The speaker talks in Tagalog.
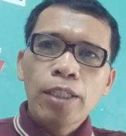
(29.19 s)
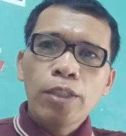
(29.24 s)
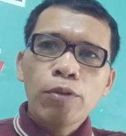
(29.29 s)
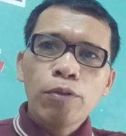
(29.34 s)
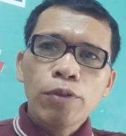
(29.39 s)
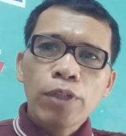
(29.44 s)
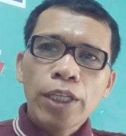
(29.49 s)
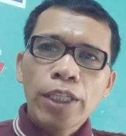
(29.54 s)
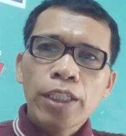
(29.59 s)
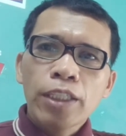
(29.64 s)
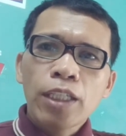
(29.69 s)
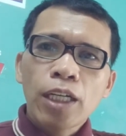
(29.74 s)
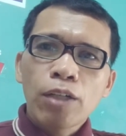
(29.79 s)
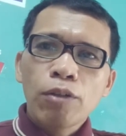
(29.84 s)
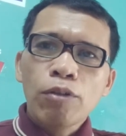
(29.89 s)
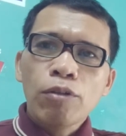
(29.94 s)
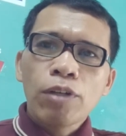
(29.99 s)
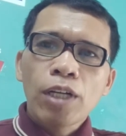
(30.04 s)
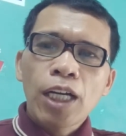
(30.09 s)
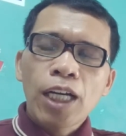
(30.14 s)
adunay
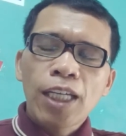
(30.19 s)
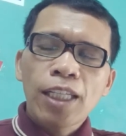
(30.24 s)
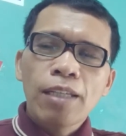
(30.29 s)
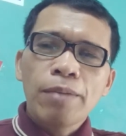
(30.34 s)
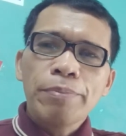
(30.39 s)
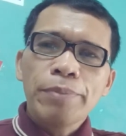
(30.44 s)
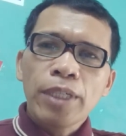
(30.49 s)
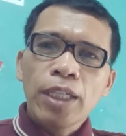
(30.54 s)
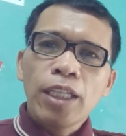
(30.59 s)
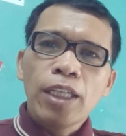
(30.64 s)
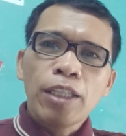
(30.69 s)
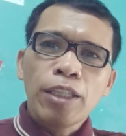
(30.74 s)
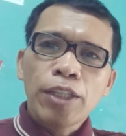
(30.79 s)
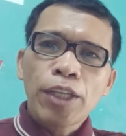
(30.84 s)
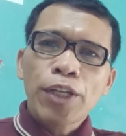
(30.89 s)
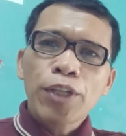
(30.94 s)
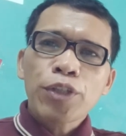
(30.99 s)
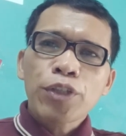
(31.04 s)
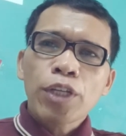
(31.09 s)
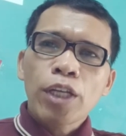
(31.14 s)
dako nga
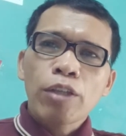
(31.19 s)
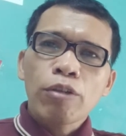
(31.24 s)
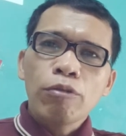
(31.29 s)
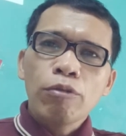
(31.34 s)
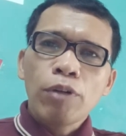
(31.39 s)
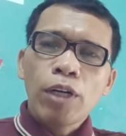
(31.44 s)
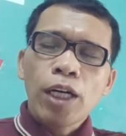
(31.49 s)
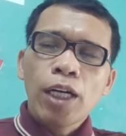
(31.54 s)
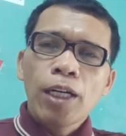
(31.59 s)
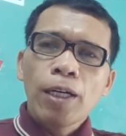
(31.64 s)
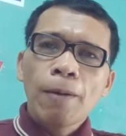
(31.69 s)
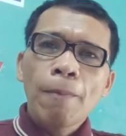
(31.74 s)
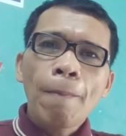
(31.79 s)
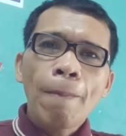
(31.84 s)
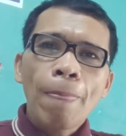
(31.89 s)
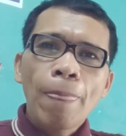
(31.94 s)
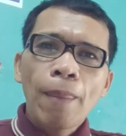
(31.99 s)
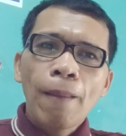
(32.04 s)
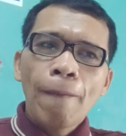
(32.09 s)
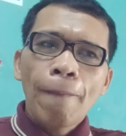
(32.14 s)
kalambigitan sa ato ang